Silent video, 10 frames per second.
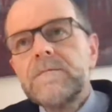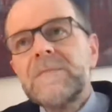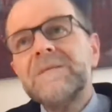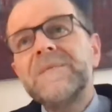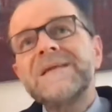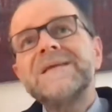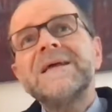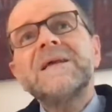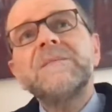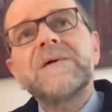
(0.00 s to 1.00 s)

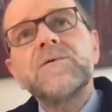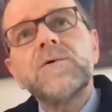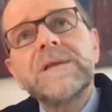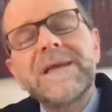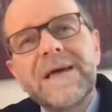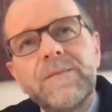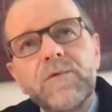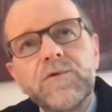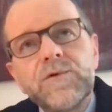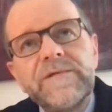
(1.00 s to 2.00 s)
pertinente per noi da che
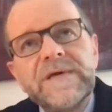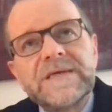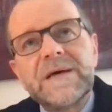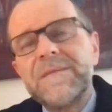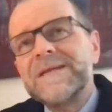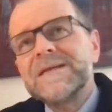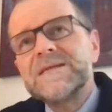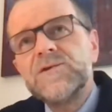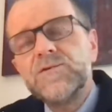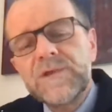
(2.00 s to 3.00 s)
punto di vista? Beh,
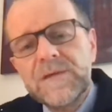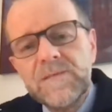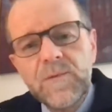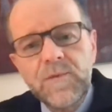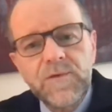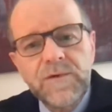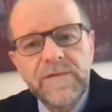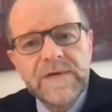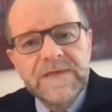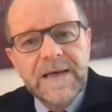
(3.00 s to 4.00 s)
innanzitutto dal mio punto di
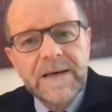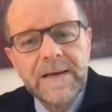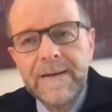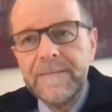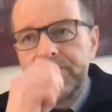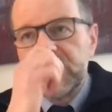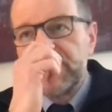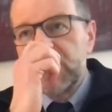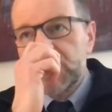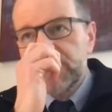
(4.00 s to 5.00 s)
vista, di
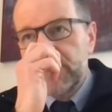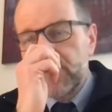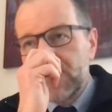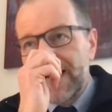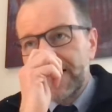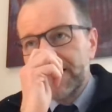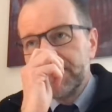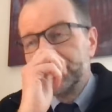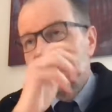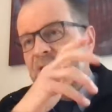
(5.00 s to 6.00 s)
filosofo
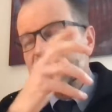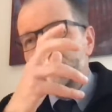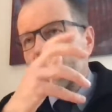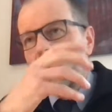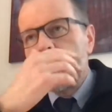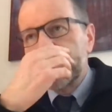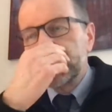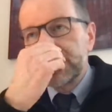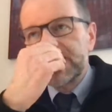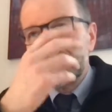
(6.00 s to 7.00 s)
morale che si occupa di
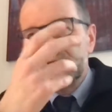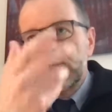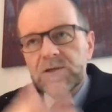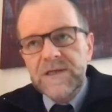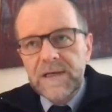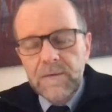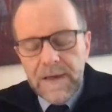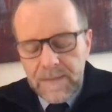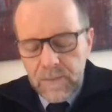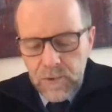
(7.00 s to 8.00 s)
una serie di cose che
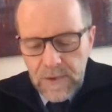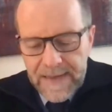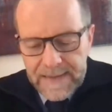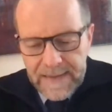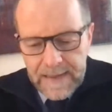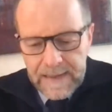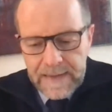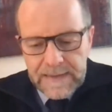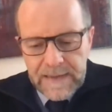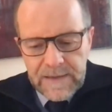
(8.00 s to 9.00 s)
riguarda appunto l'etica
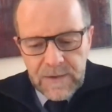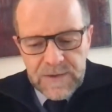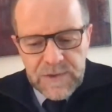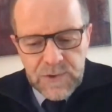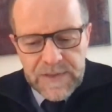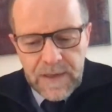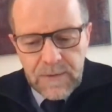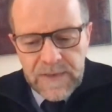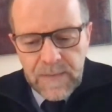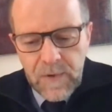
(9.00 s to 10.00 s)
nelle nostre società
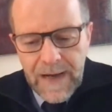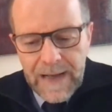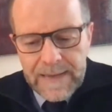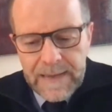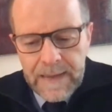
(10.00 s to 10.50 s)
contemporanee